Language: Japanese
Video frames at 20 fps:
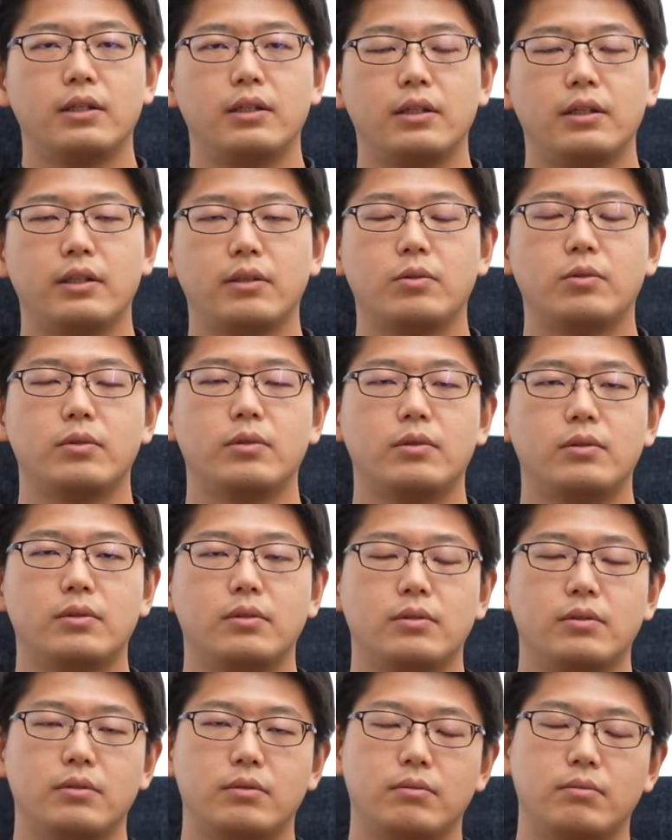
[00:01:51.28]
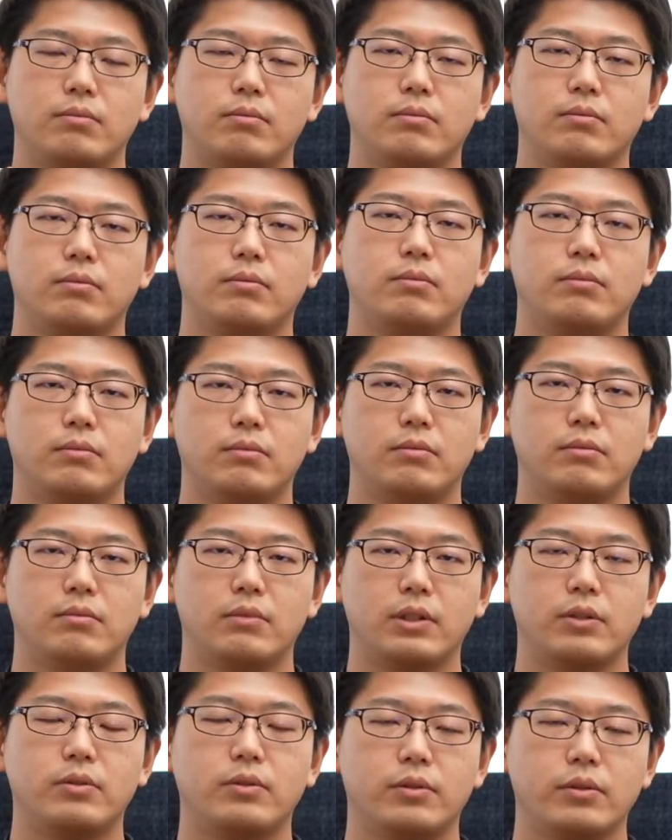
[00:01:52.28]
でこの
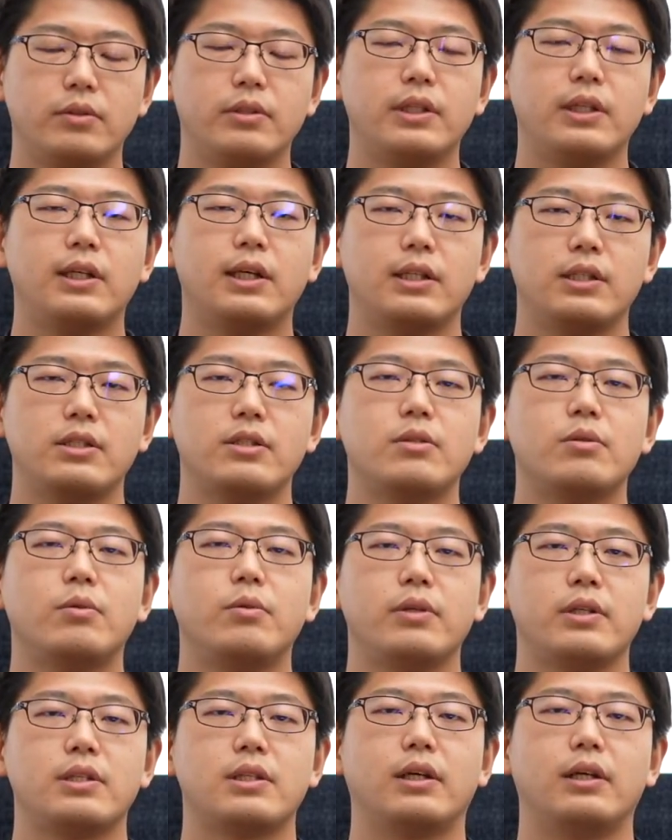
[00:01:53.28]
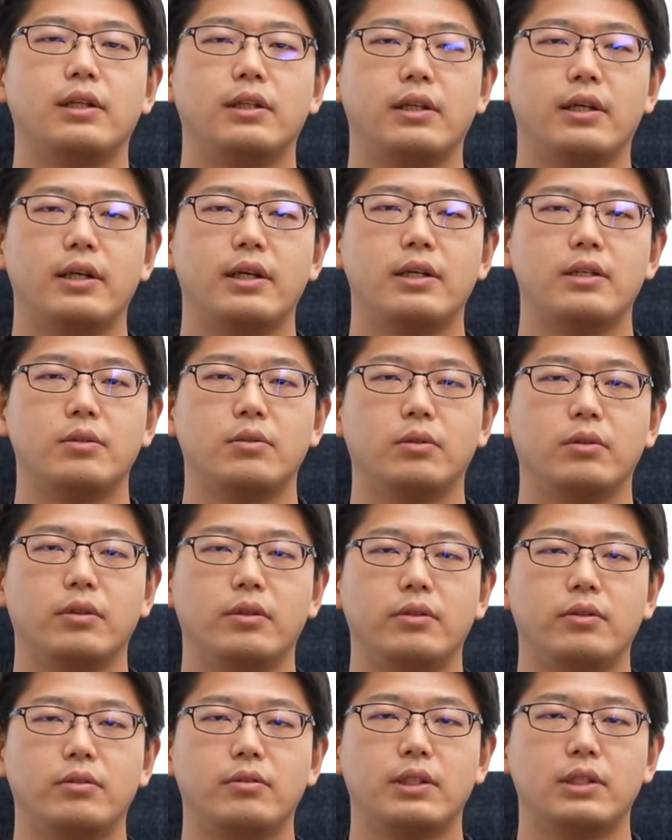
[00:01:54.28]
この繰り返し想起された映像って
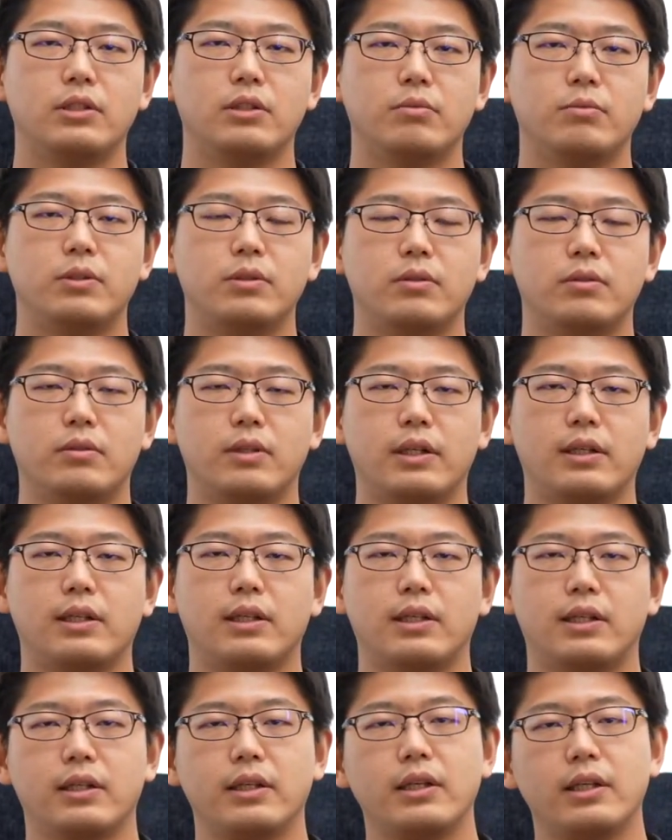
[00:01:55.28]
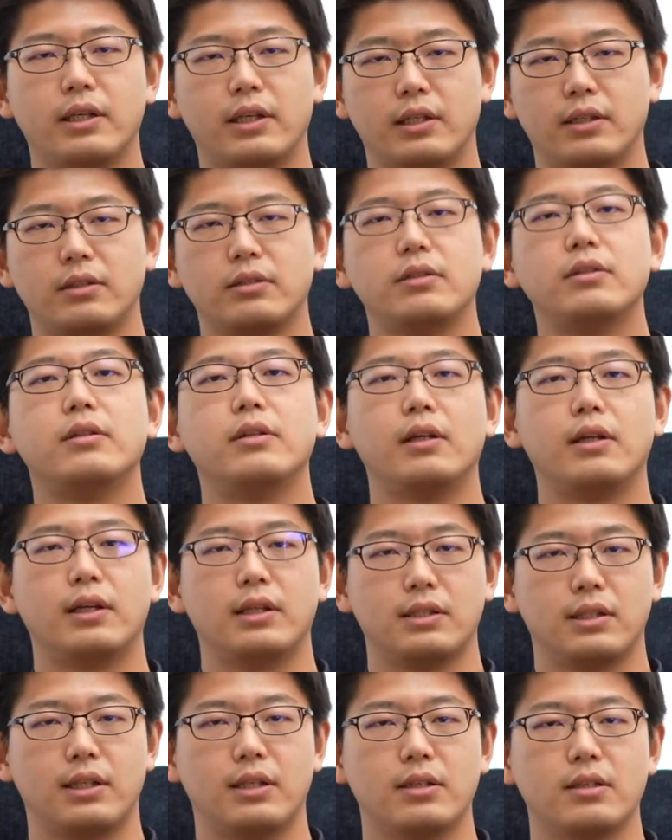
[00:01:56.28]
いうのは自分の中だけで繰り返
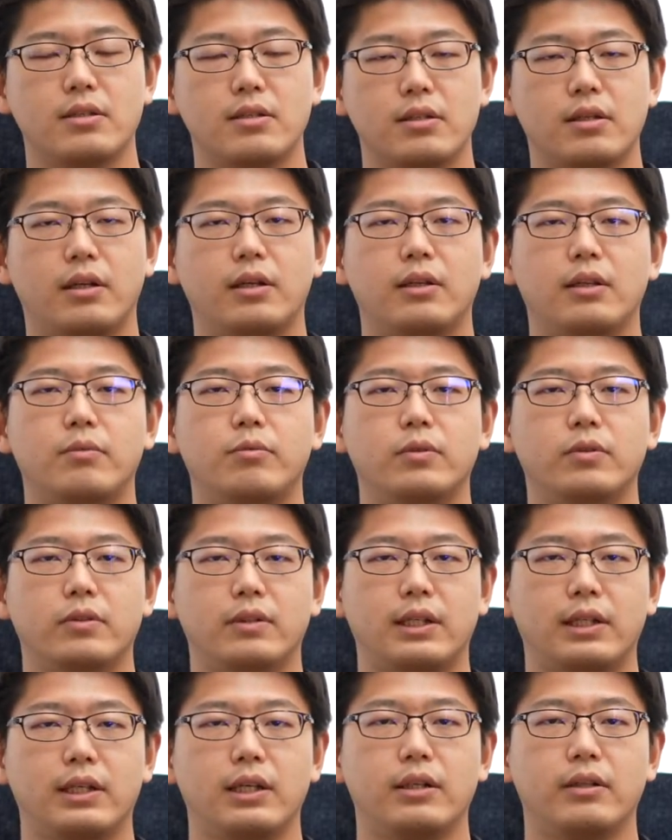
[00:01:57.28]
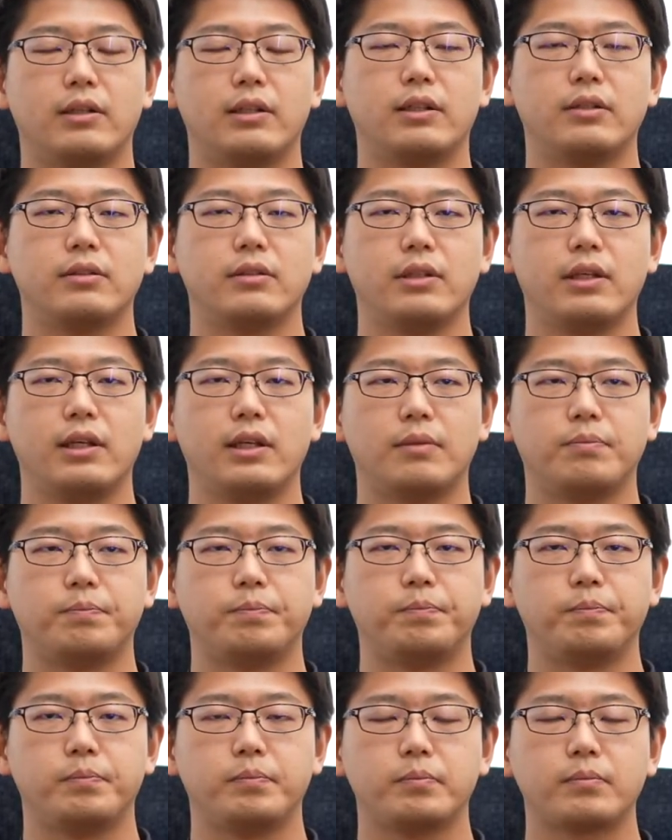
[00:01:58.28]
し反数されたものだけではなくて
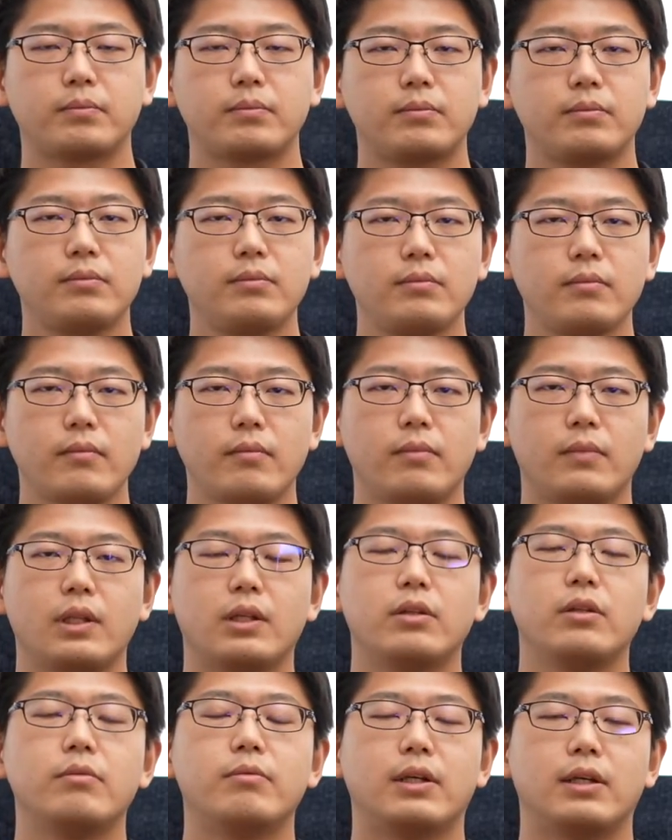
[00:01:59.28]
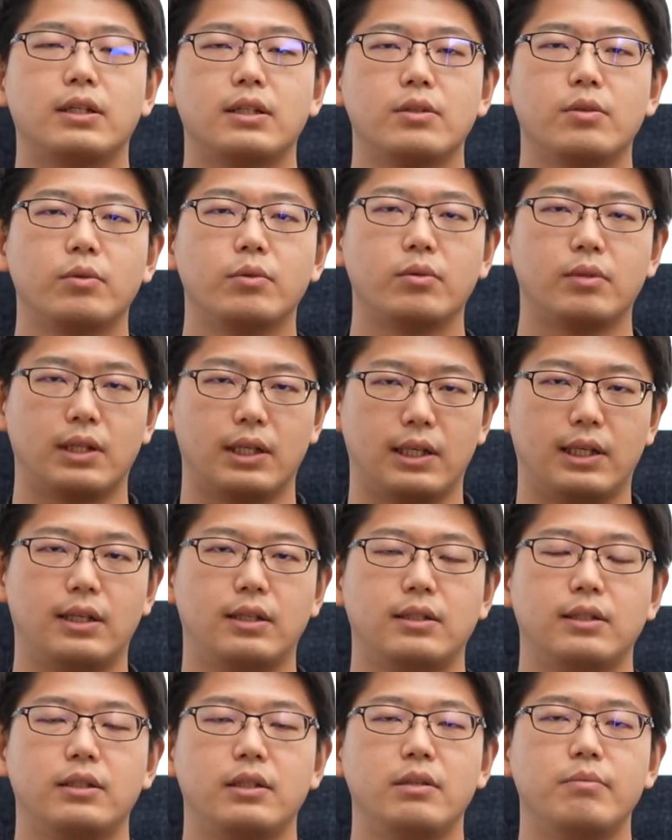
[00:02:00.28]
例えば外から
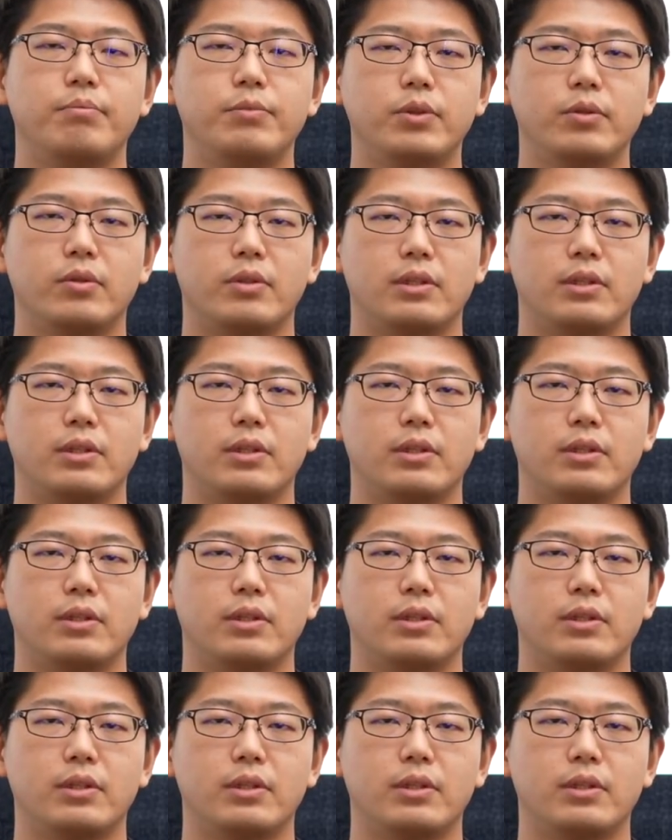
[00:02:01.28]
インプット